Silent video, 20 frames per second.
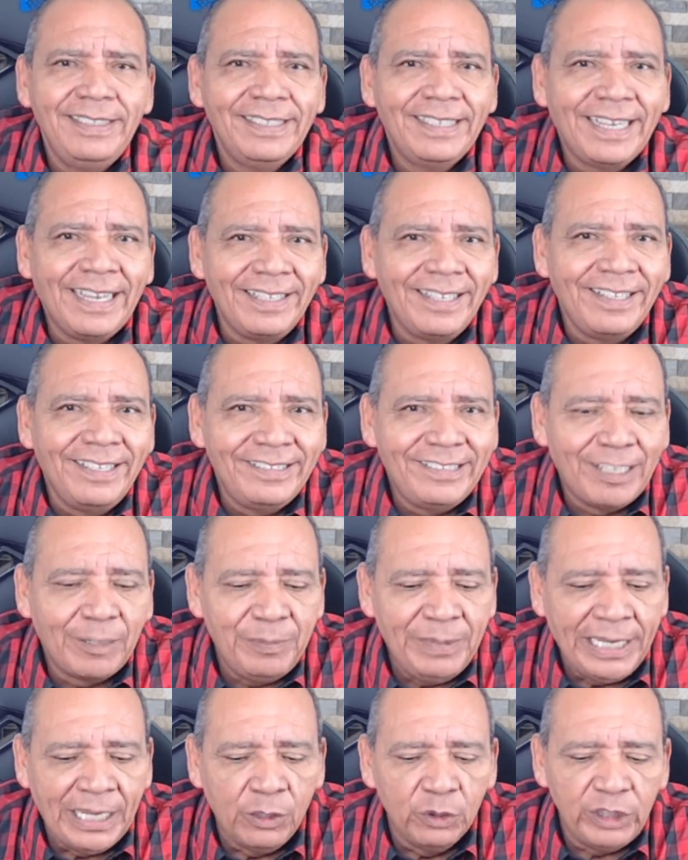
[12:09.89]
cada
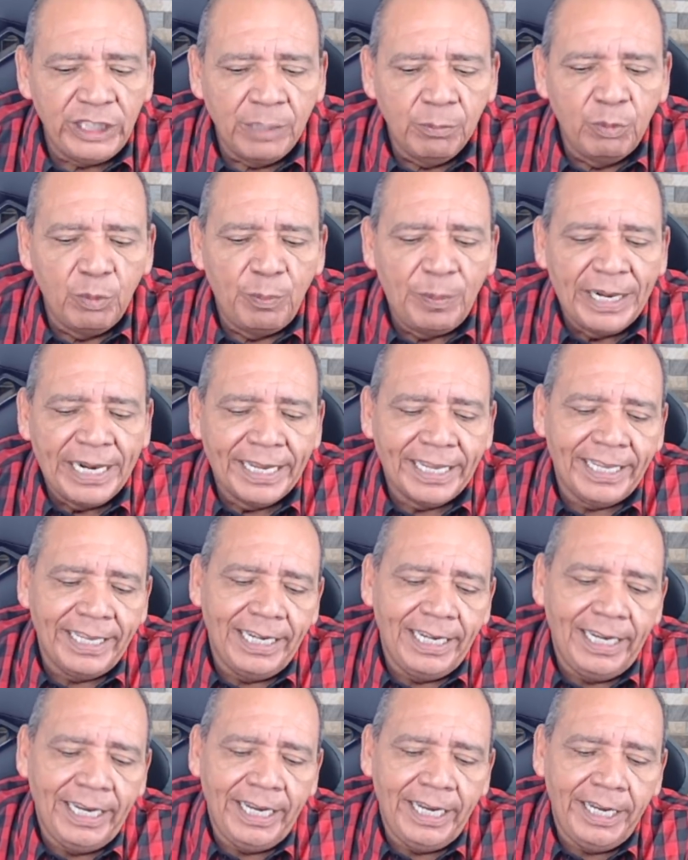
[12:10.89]
determinado tiempo para que
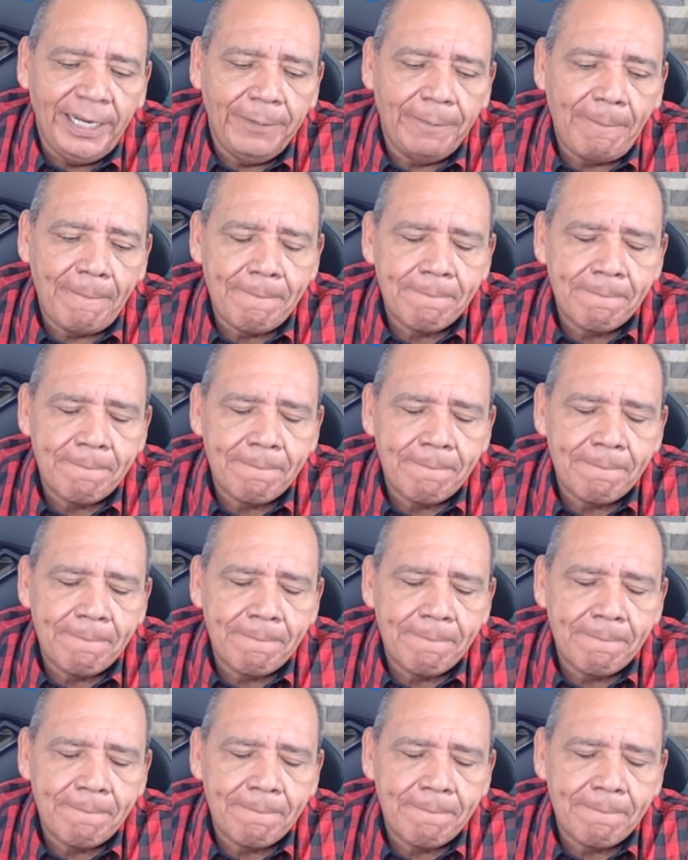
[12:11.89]
le,